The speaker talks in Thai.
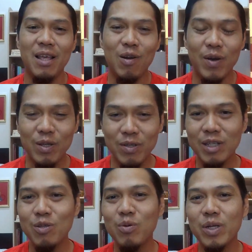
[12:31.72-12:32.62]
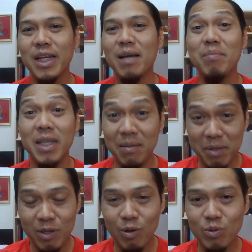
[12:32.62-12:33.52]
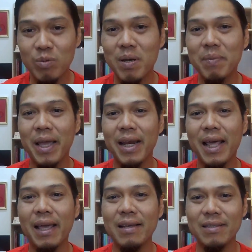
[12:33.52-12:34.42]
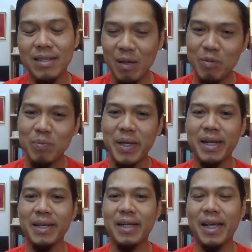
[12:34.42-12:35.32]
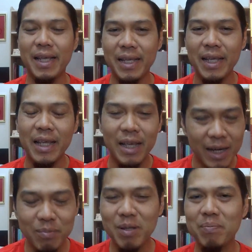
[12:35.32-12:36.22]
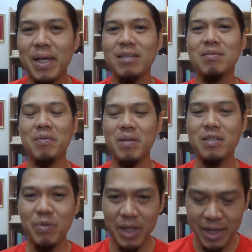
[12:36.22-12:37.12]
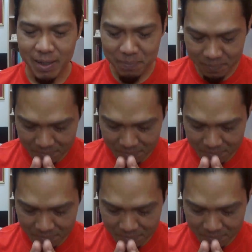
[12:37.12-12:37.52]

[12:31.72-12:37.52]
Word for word: ขอให้ทุกท่านโชคดีนะครับ มีเงินมีทอง สุขภาพแข็งแรง แล้วพบกันในคลิปถัดไปสำหรับที่นี้สวัสดีครับ